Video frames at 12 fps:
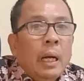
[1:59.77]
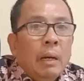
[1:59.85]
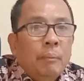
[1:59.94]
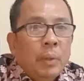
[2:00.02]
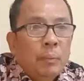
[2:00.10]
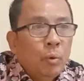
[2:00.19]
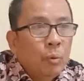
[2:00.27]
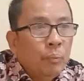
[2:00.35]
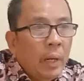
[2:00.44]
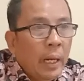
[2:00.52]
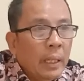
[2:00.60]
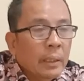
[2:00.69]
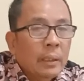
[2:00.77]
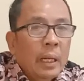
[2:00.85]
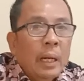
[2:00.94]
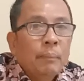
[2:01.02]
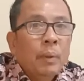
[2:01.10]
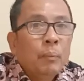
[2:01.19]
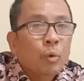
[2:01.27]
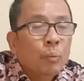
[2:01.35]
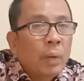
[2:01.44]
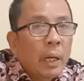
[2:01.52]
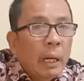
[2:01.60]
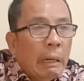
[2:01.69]
apa berupa harta, apa
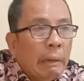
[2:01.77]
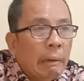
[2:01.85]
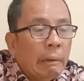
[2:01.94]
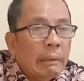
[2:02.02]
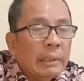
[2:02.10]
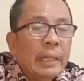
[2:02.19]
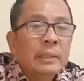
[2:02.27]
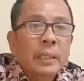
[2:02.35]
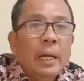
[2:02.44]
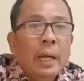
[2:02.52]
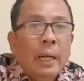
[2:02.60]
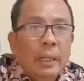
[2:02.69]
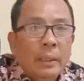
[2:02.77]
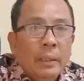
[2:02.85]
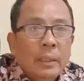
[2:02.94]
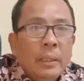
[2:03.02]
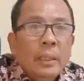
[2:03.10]
berupa nasihat.